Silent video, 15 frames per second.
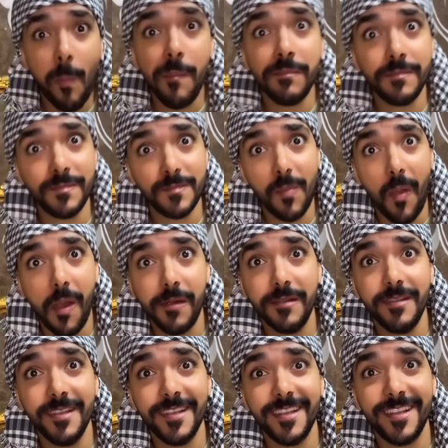
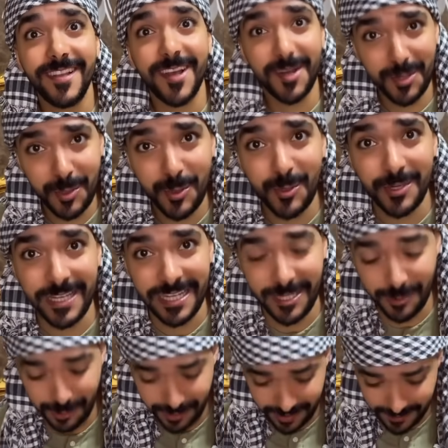قرنون قرنون
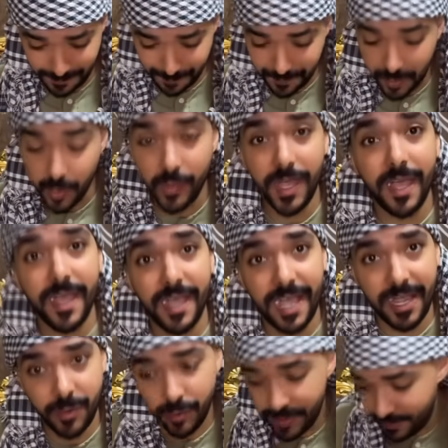حنون طيب ده
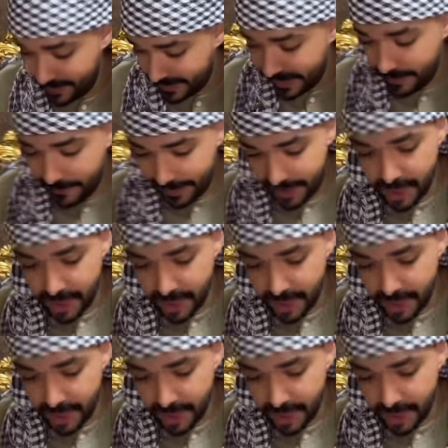حنون انت بتاكل مع